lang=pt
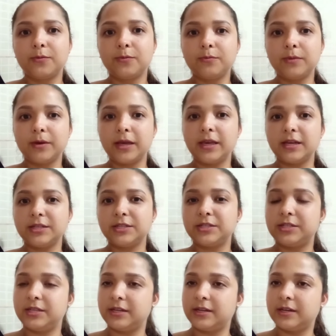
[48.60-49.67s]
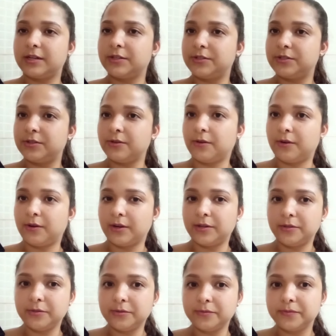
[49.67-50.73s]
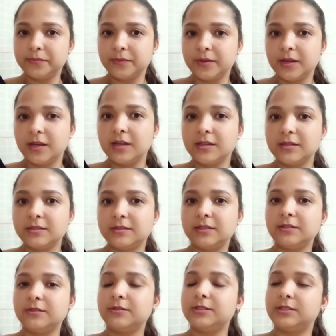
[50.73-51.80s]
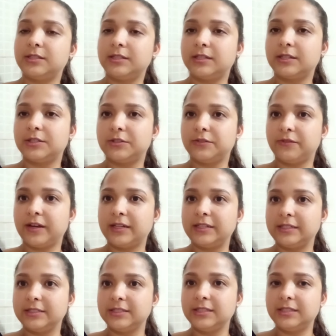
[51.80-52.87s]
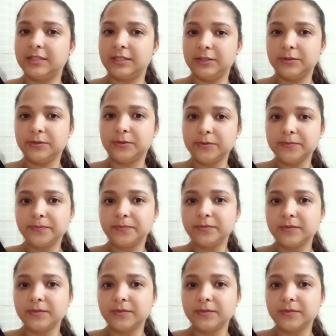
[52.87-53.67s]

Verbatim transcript: meia xícara de óleo, 5 xícaras de farinha de trigo,